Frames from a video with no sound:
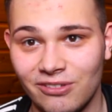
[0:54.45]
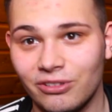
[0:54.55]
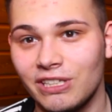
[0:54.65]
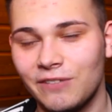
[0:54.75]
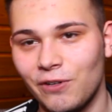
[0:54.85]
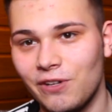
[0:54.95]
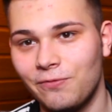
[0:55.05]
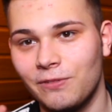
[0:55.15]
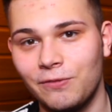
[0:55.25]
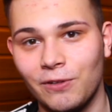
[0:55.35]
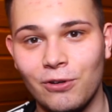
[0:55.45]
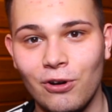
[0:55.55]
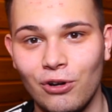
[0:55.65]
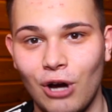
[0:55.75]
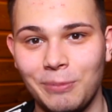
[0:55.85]
Und ich will, ich will
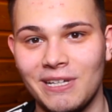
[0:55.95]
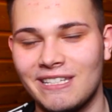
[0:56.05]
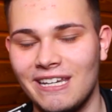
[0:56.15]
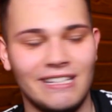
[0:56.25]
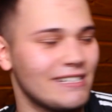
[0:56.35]
gucken, ob das geht,